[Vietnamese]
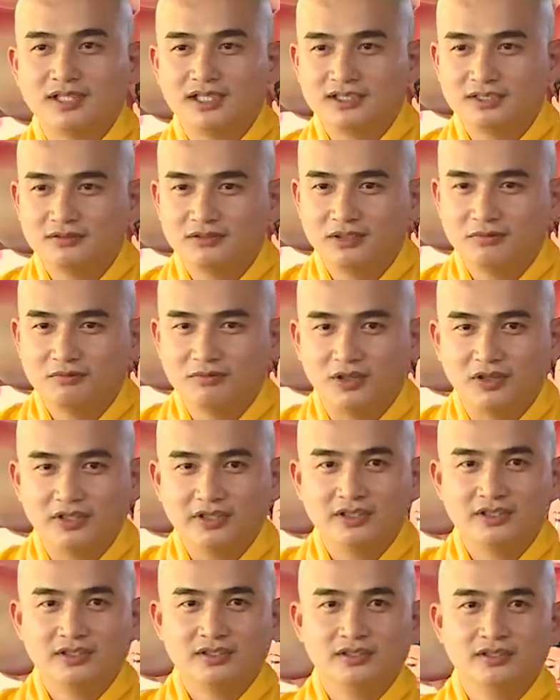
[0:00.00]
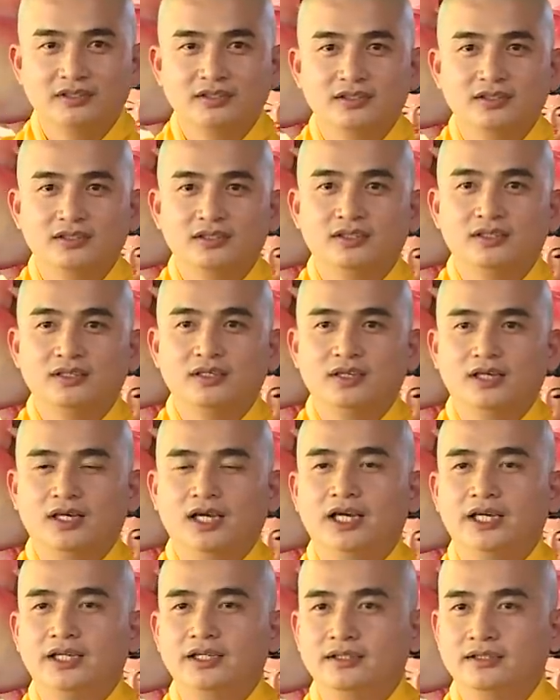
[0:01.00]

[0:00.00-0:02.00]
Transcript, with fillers: tay sau đó ông hỏi: Ê,